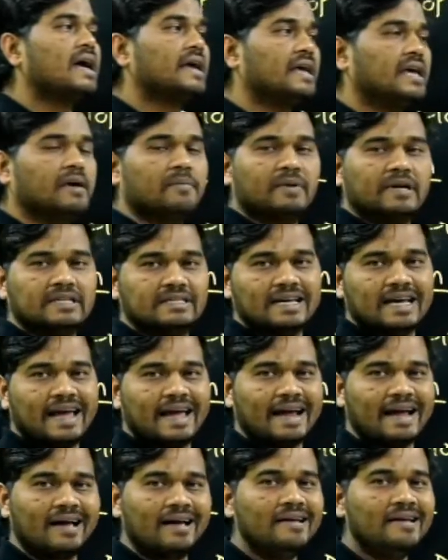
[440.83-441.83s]
ए बन
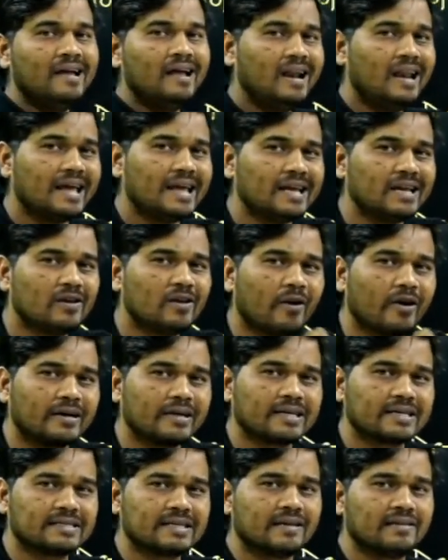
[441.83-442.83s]
जाएगा लेकिन नॉट
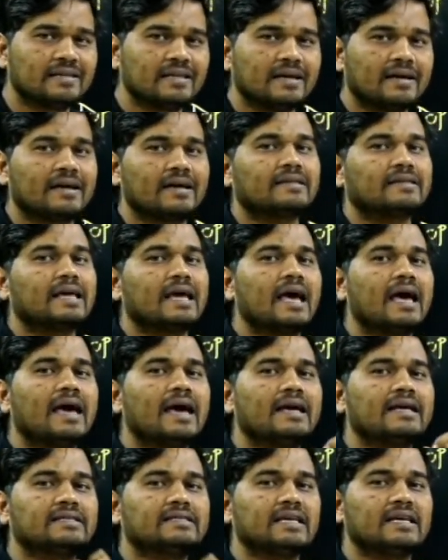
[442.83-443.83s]
के साथ दिक्कत क्या
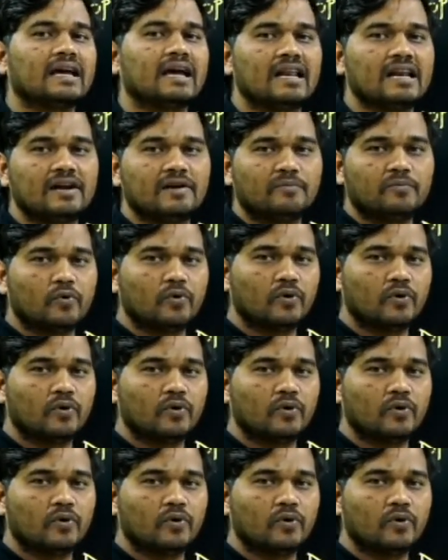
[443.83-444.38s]
है सिंगल इनपुट